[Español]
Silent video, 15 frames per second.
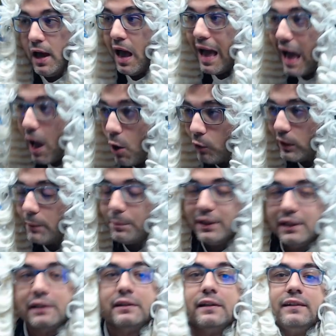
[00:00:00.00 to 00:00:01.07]
Ahora para
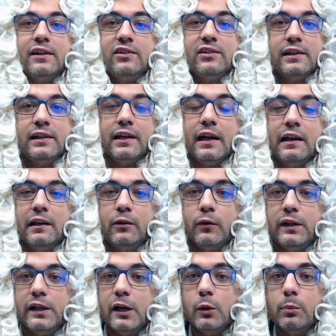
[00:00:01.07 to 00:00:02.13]
intentar seguir ganando
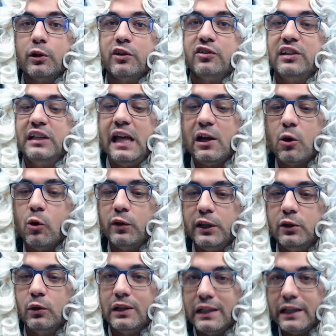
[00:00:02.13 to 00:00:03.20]
dinero porque se le ha
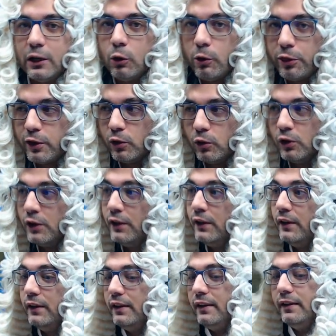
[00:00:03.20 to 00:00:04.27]
jodido el negocio,
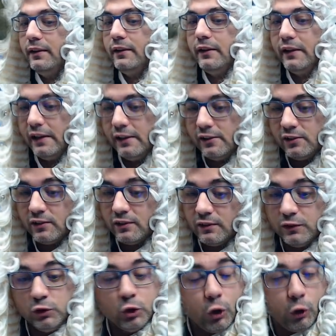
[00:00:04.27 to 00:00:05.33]

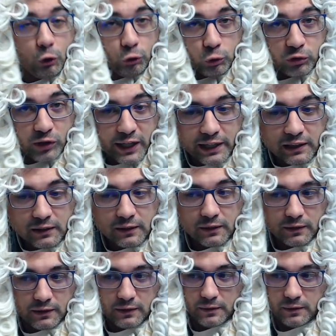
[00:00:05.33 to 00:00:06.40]
no los usa él,
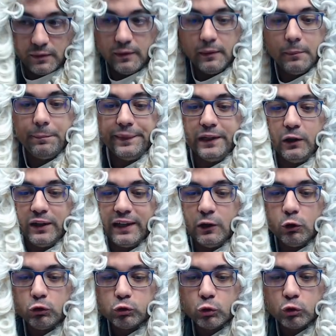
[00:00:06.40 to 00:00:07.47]
pero el que
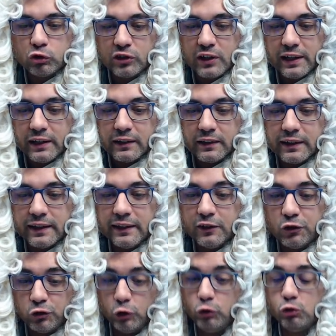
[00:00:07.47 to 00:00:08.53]
los usa
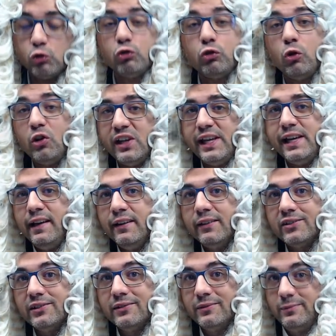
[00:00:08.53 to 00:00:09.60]
son sus
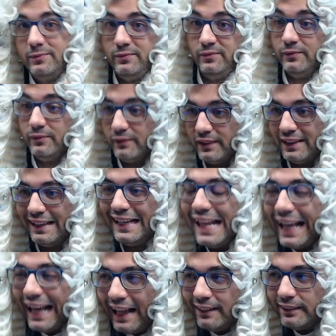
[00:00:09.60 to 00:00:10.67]
colegas. Le
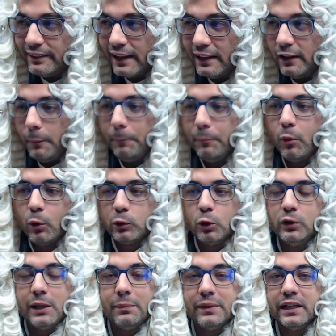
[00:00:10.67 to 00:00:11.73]
cantan por
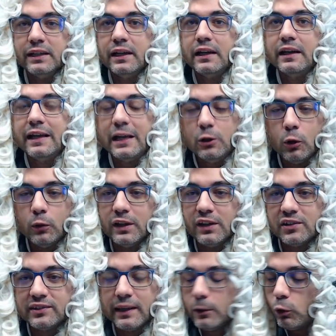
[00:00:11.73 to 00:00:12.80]
dónde vienen y dónde
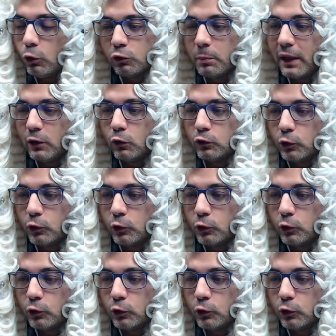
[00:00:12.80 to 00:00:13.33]
están los malos